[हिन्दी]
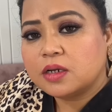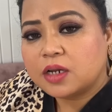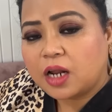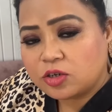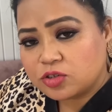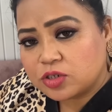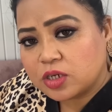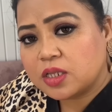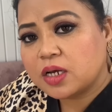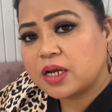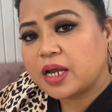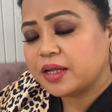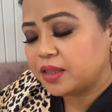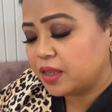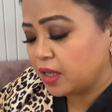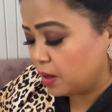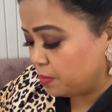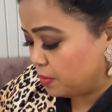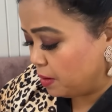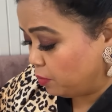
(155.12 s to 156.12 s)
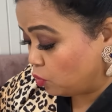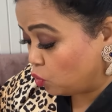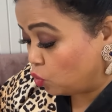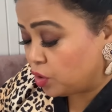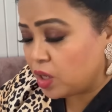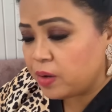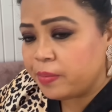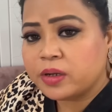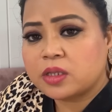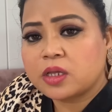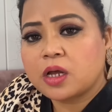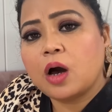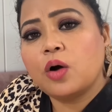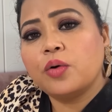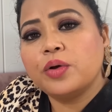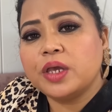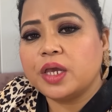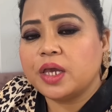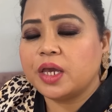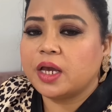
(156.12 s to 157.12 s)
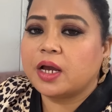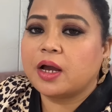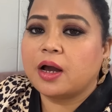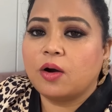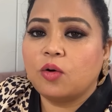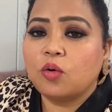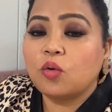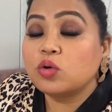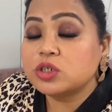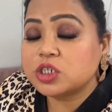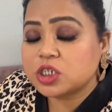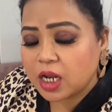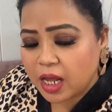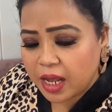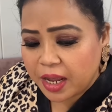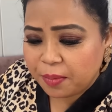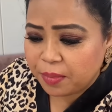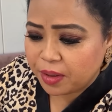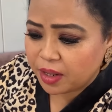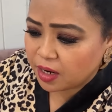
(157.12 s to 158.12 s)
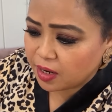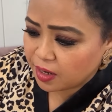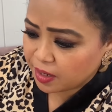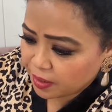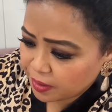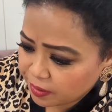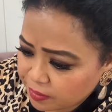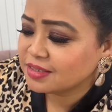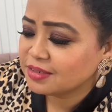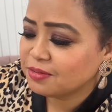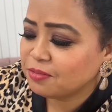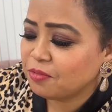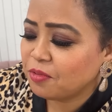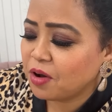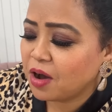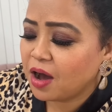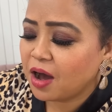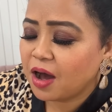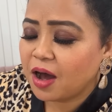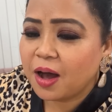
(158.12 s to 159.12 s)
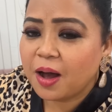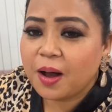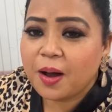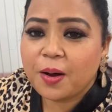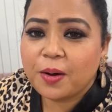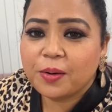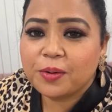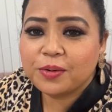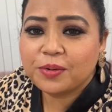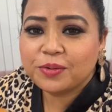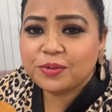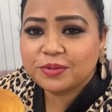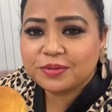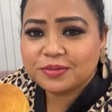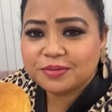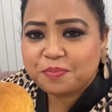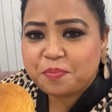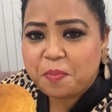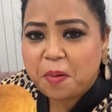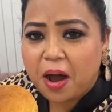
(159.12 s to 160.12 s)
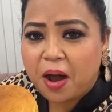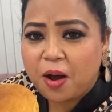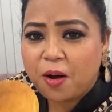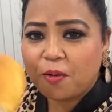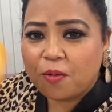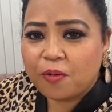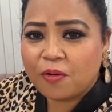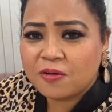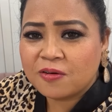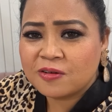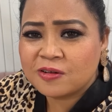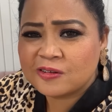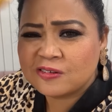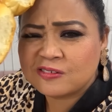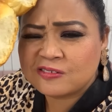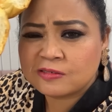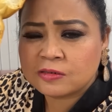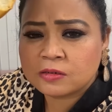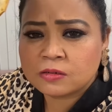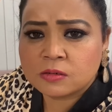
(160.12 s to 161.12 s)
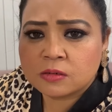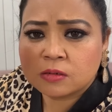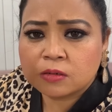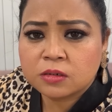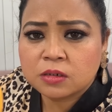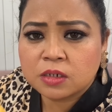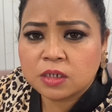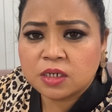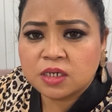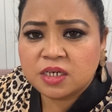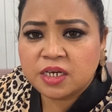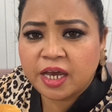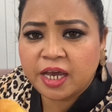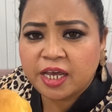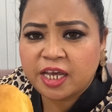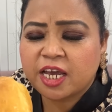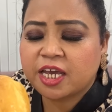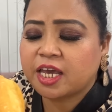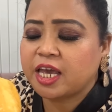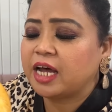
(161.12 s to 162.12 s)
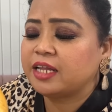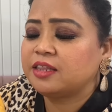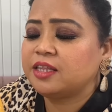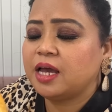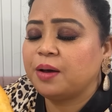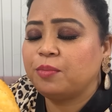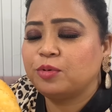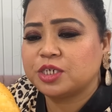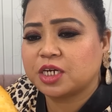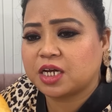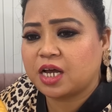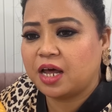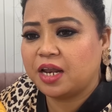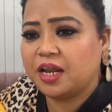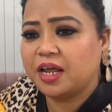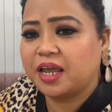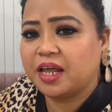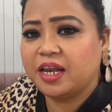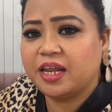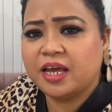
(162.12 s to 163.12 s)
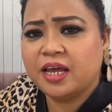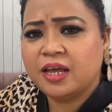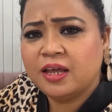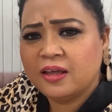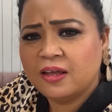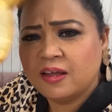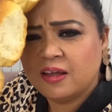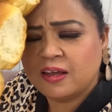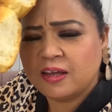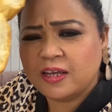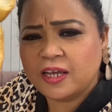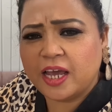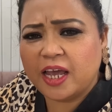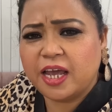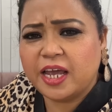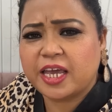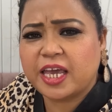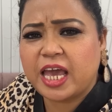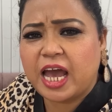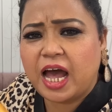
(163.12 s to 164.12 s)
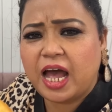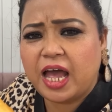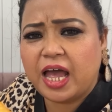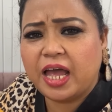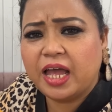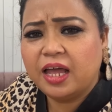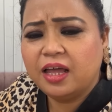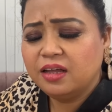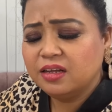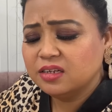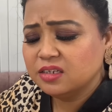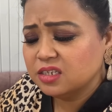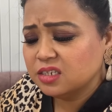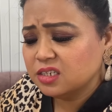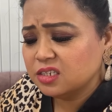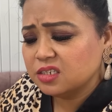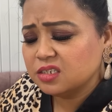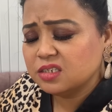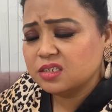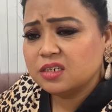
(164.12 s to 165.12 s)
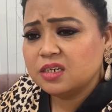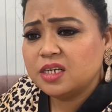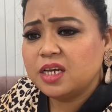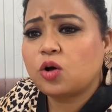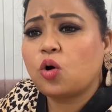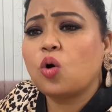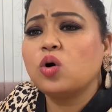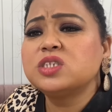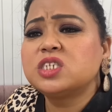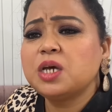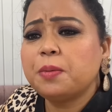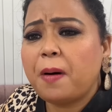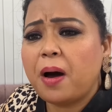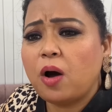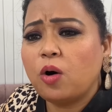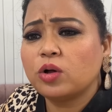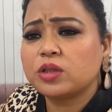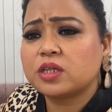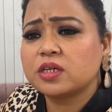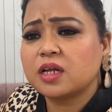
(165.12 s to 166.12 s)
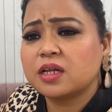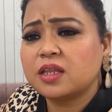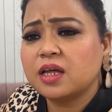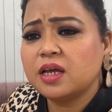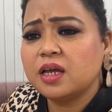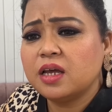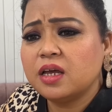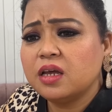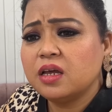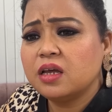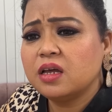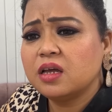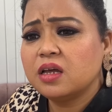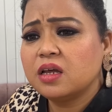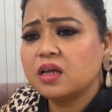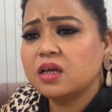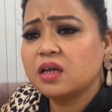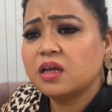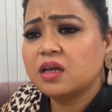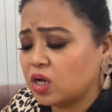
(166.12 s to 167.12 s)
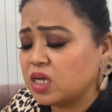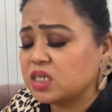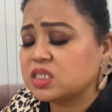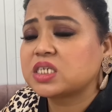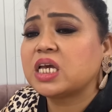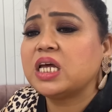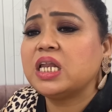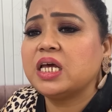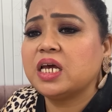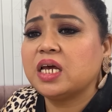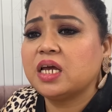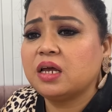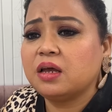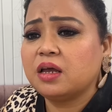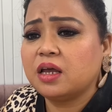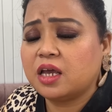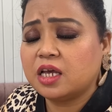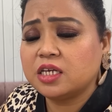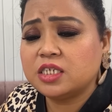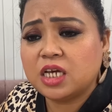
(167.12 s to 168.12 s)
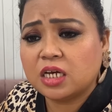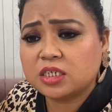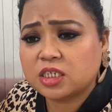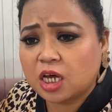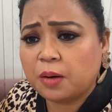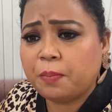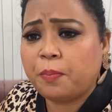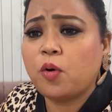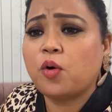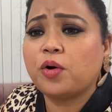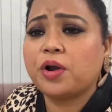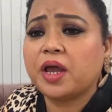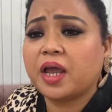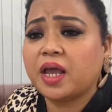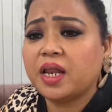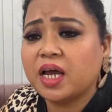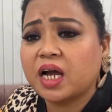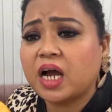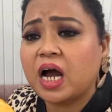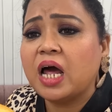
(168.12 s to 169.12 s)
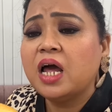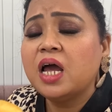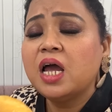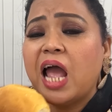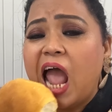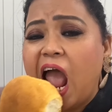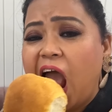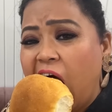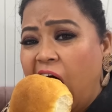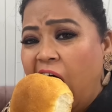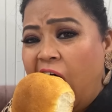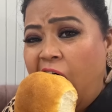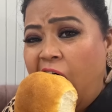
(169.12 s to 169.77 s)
राजदादा कहते हैं कि मैम रोटी मत खाओ ये खाओ कुछ लाए मेरे लिए वाह पाओ ये ये क्या दिया मुझे खाने के लिए ये, ये क्या है ये कौन से पाव होते दादा ये किसके लिए किसी का सर फोड़ने के लिए खा ए?